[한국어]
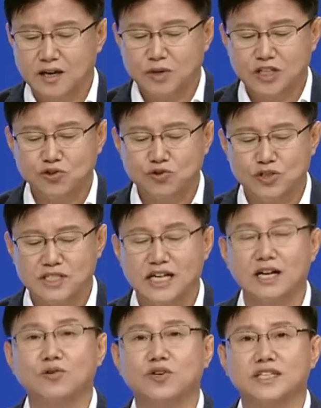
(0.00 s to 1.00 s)
파충류가
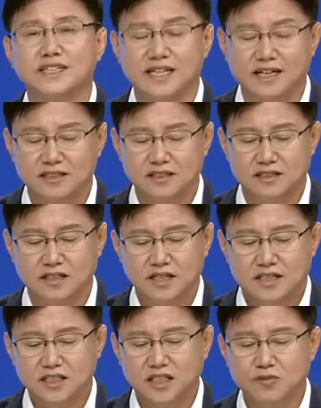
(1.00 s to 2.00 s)
살고 있다는
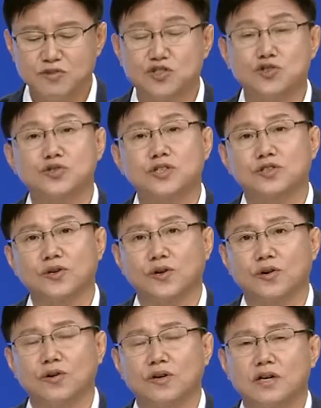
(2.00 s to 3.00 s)
느낌을 줄 수
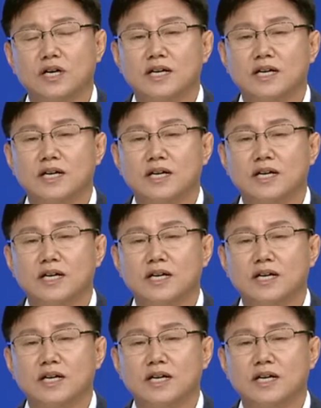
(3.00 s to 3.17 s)
있도록